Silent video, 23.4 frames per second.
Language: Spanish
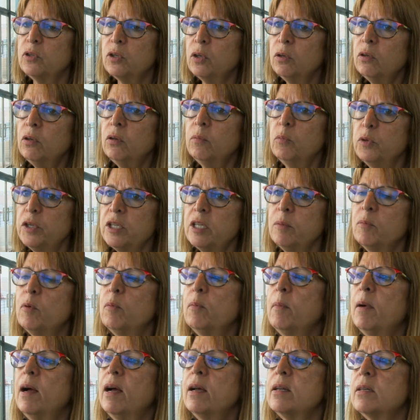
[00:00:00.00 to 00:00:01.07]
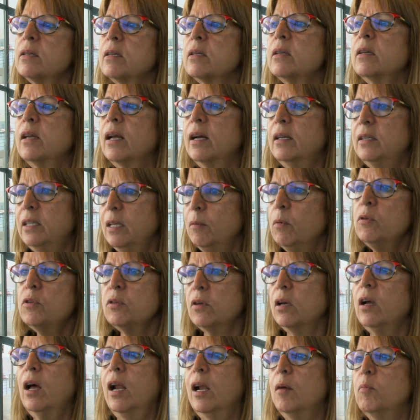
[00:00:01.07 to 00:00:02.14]
son muchísimo más
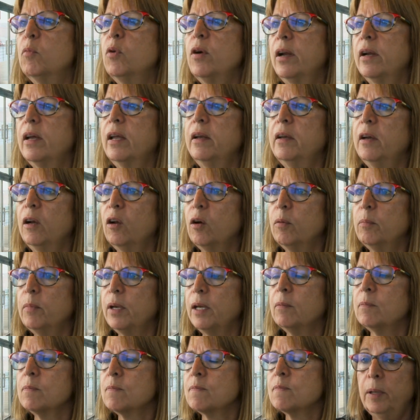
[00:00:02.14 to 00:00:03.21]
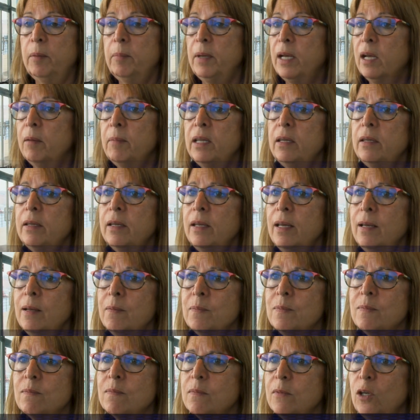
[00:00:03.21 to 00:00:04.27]
negativos a la mujer que en el hombre. Primeramente,
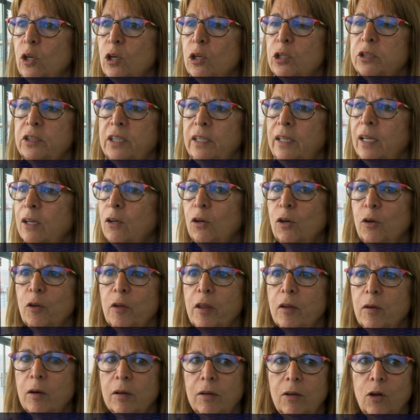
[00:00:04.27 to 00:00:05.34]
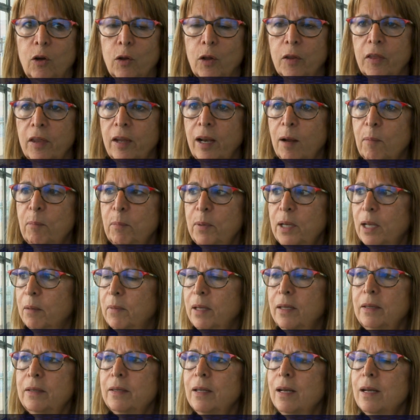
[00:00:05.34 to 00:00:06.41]
los tiene que conocer
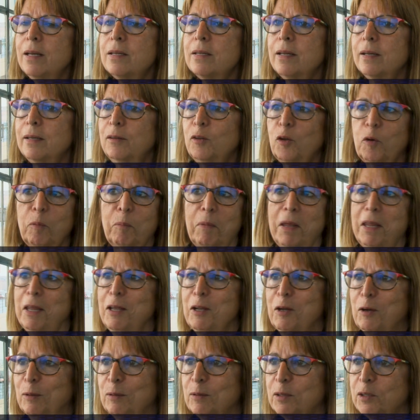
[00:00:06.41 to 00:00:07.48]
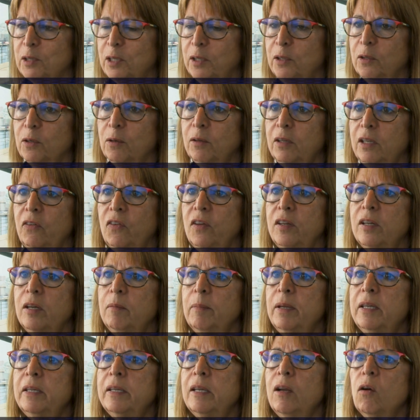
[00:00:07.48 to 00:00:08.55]
ampliamente el sector médico, si no,
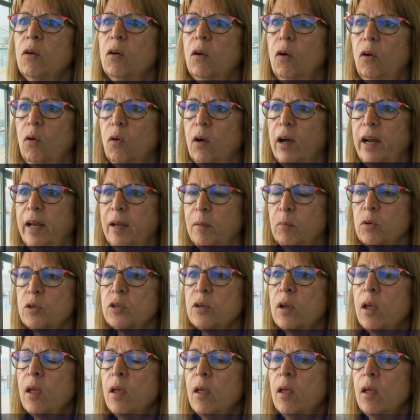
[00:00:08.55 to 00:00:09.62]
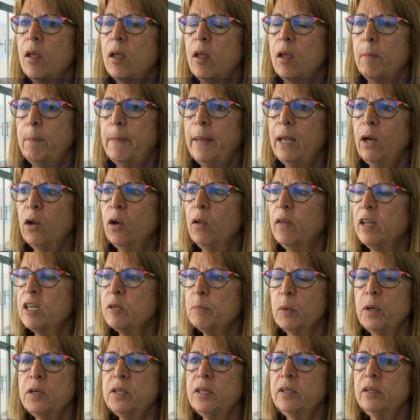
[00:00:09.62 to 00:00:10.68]
difícilmente lo, haremos. Pero
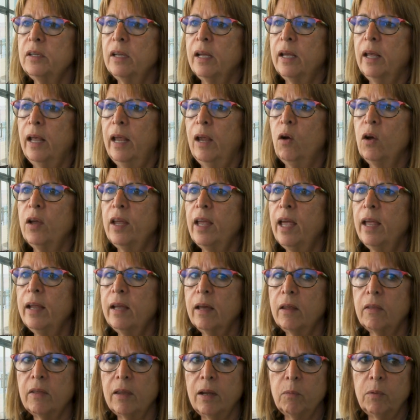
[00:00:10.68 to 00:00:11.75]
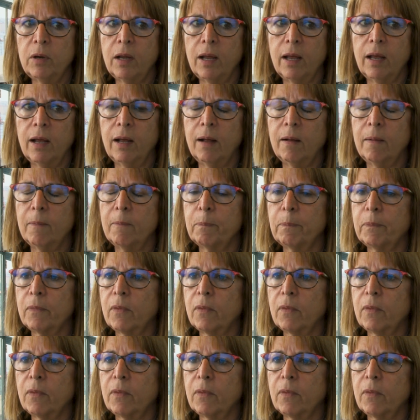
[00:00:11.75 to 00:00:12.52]
después creo que hay que hacer una,